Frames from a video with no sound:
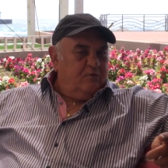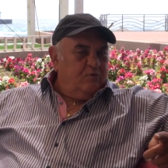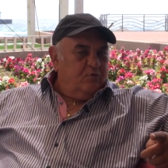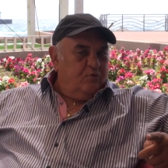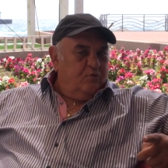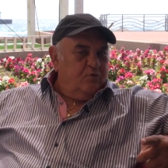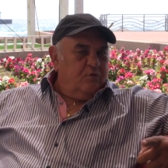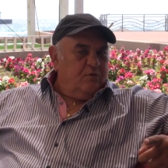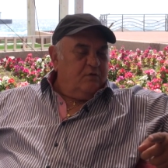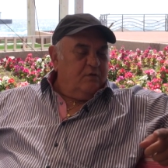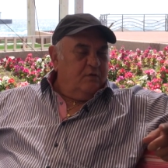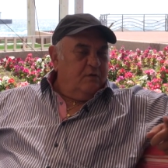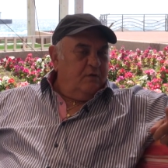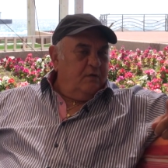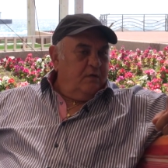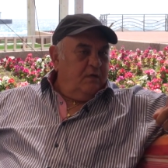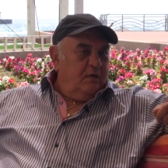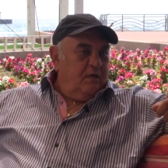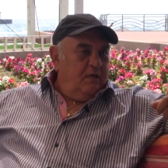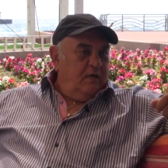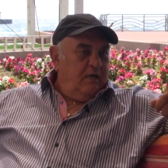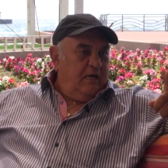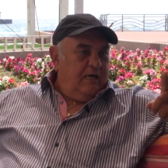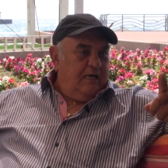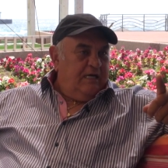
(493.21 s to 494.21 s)
un truc
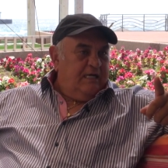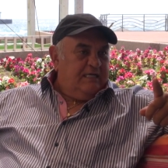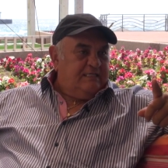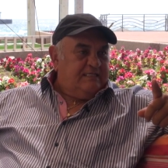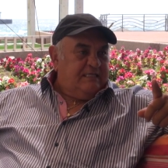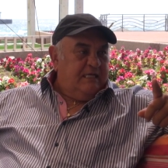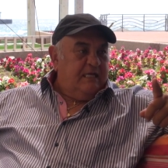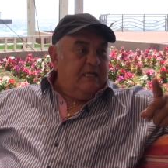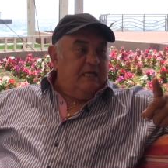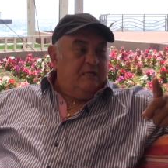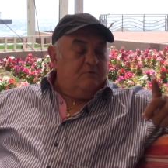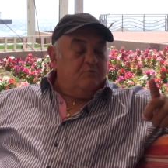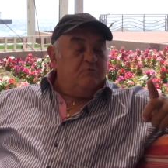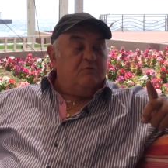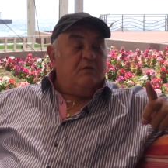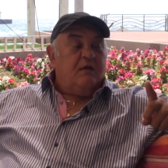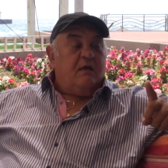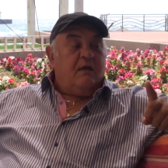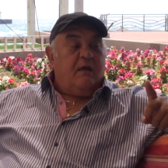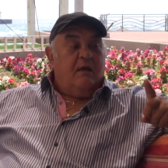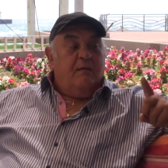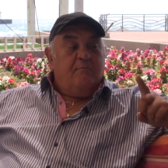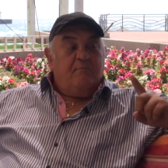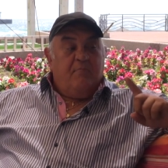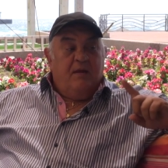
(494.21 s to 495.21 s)
à la salle, une
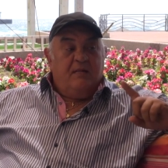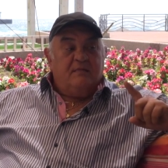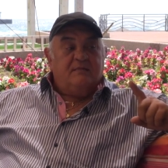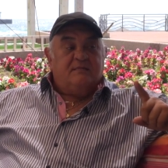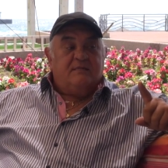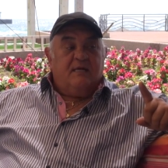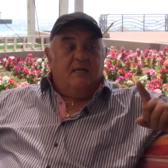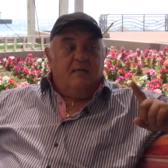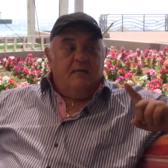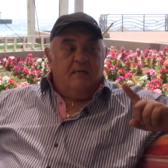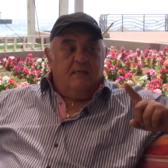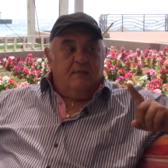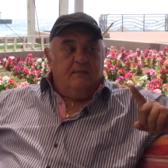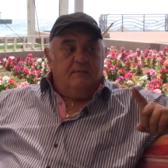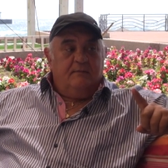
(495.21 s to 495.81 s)
très belle salle.